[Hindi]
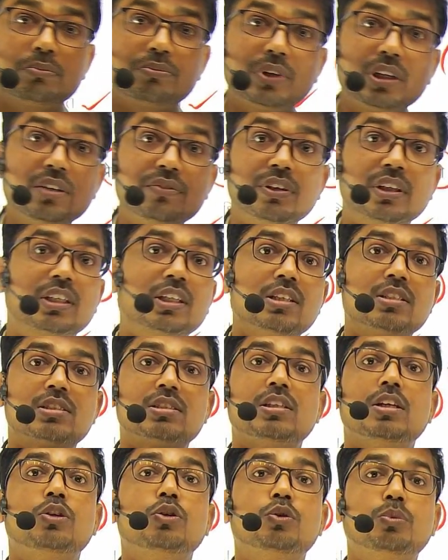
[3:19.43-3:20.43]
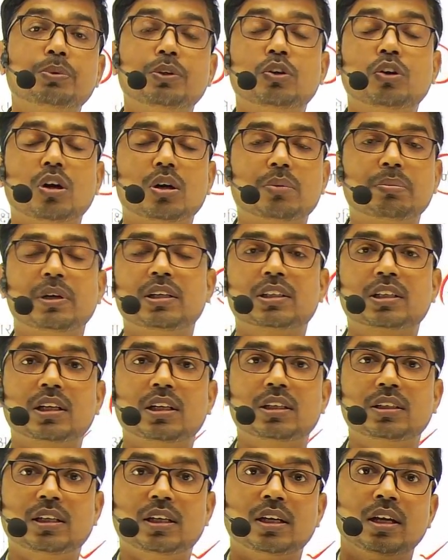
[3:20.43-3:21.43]
बड़ी वैकेंसी है यूपी गवर्नमेंट के
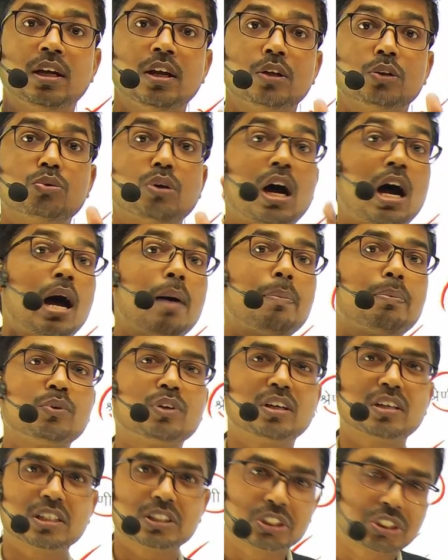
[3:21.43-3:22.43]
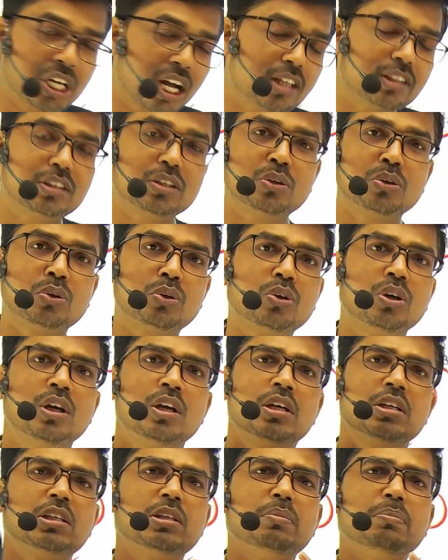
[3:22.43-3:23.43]
लिए तो आप लोग अगर चाहते हो
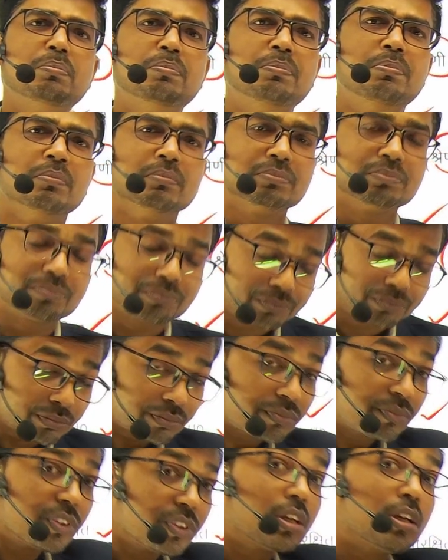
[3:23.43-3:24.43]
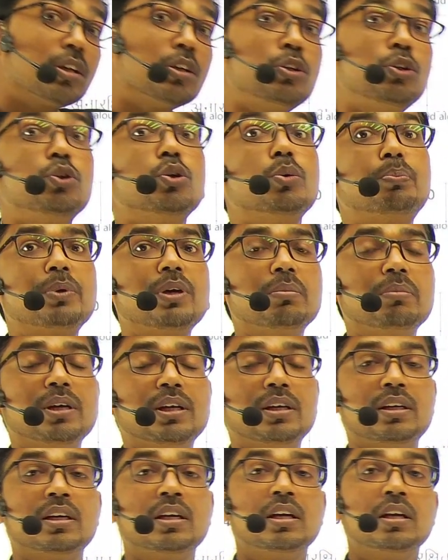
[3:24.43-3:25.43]
कि यूपी में
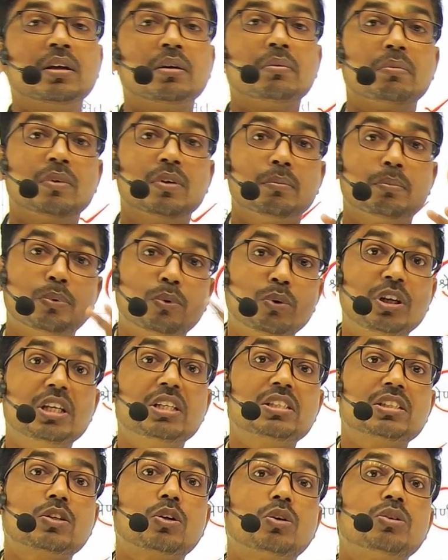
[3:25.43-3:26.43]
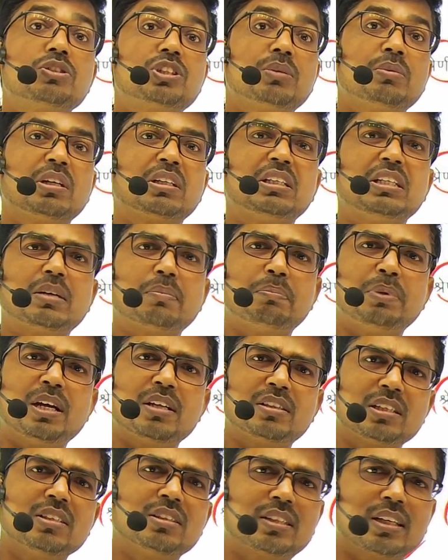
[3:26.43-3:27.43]
पुलिस कांस्टेबल की एक
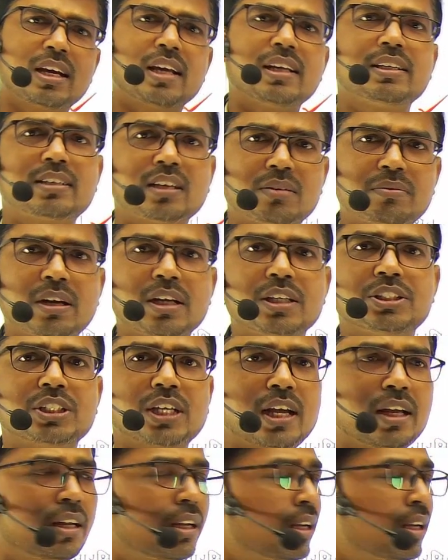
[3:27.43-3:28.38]
बेहतरीन तैयारी करवाई जाए